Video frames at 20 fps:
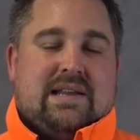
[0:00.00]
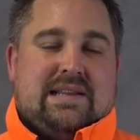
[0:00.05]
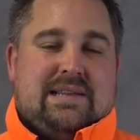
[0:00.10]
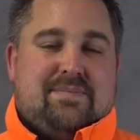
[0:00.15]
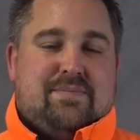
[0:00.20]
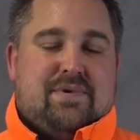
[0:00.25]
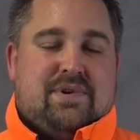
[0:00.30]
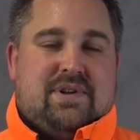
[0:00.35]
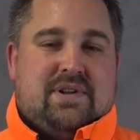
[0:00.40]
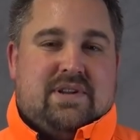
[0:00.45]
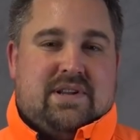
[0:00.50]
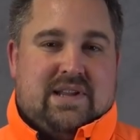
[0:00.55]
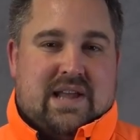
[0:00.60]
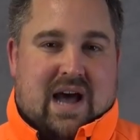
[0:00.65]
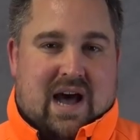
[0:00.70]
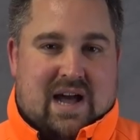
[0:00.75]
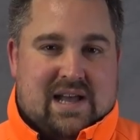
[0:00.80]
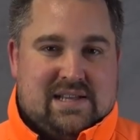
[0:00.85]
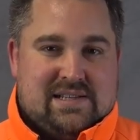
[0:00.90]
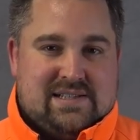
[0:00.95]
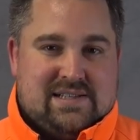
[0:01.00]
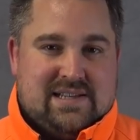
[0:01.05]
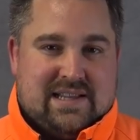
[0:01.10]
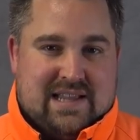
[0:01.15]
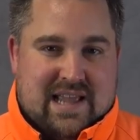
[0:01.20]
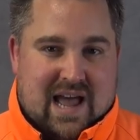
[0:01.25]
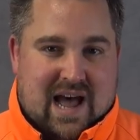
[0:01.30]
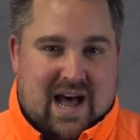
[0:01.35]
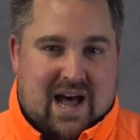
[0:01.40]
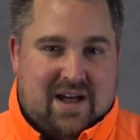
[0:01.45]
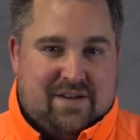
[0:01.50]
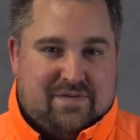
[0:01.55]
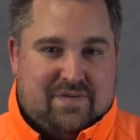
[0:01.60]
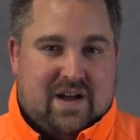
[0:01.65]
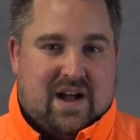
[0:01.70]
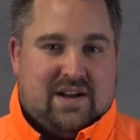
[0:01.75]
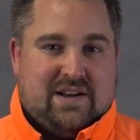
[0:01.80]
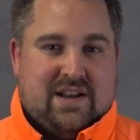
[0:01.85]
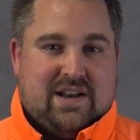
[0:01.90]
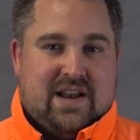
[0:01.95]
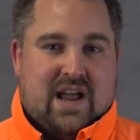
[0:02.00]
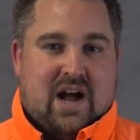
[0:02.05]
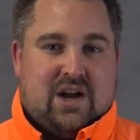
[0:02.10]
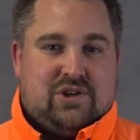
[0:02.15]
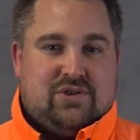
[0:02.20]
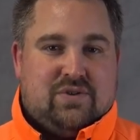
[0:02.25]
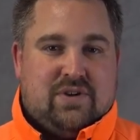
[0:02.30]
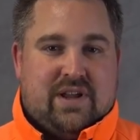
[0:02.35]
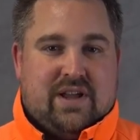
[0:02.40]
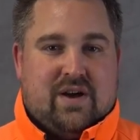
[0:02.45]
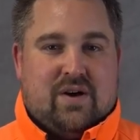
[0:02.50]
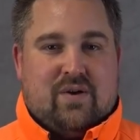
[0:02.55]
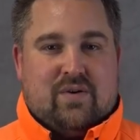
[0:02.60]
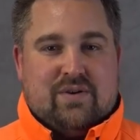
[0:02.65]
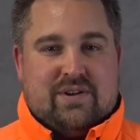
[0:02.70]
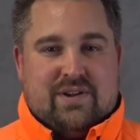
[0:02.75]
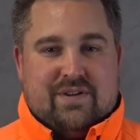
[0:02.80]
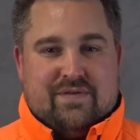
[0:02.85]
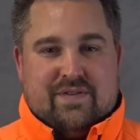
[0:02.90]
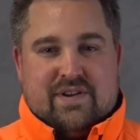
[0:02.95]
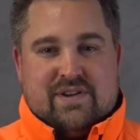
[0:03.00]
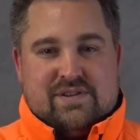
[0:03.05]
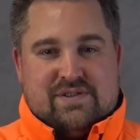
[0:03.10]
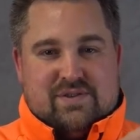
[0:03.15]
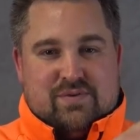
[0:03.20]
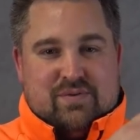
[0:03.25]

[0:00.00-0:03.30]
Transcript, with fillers: Die, die heißt Ja, frag den Jagdschullehrer und die findest